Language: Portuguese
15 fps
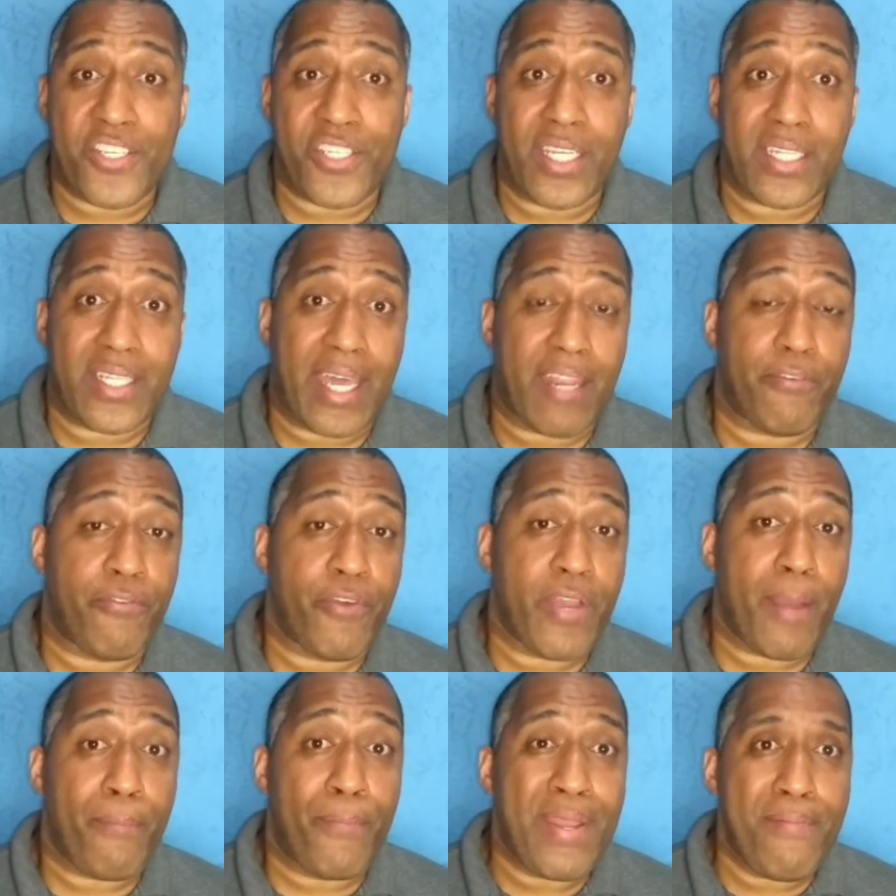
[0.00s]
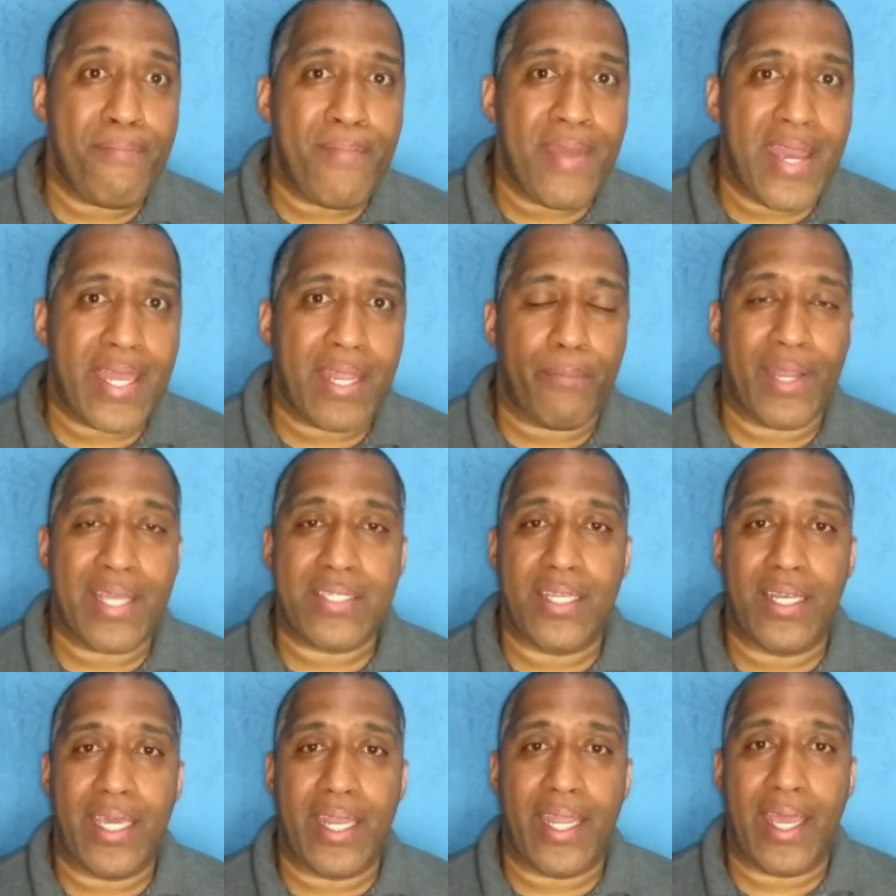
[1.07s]
Chetara foi a primeira
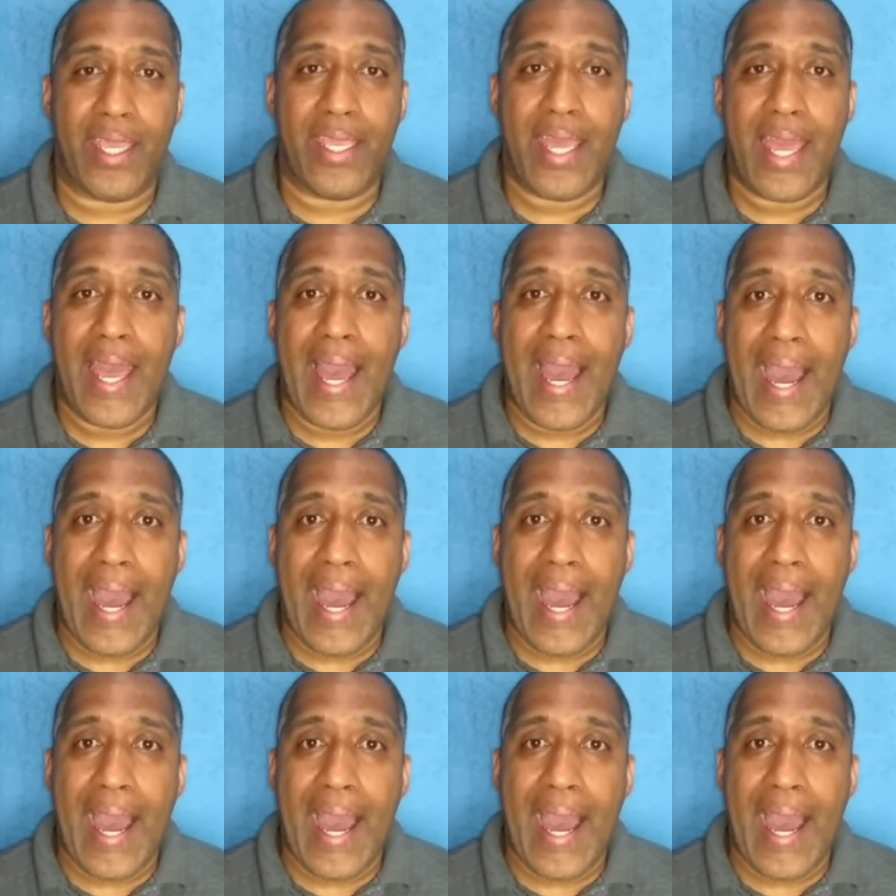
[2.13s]
brasileira aí